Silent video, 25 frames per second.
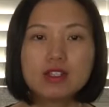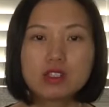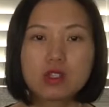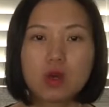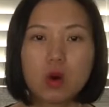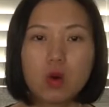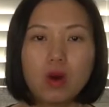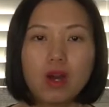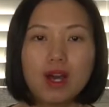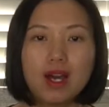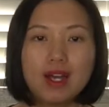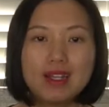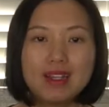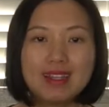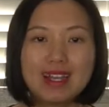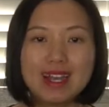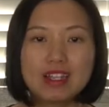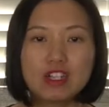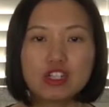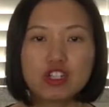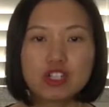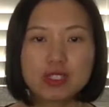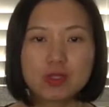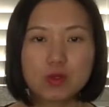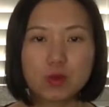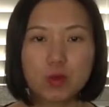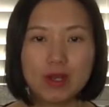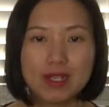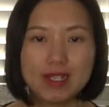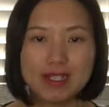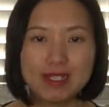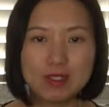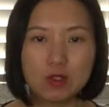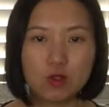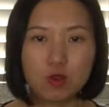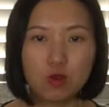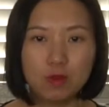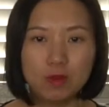从恒大的这次危
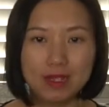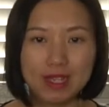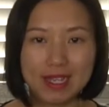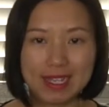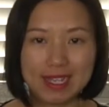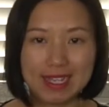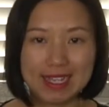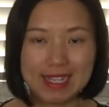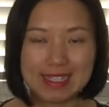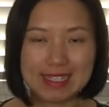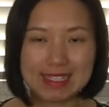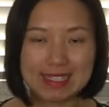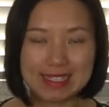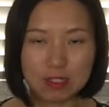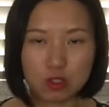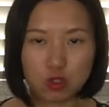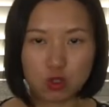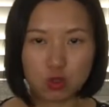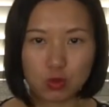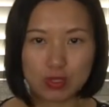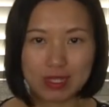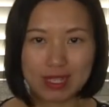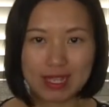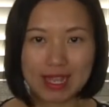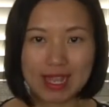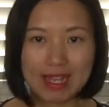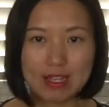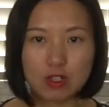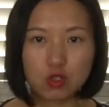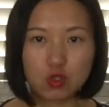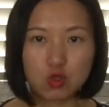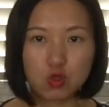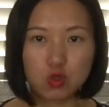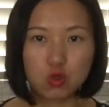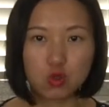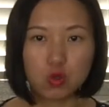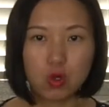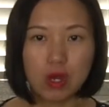机，我们也可以清楚的看
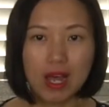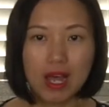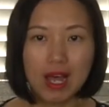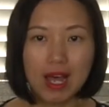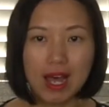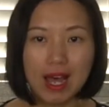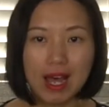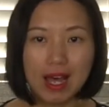出，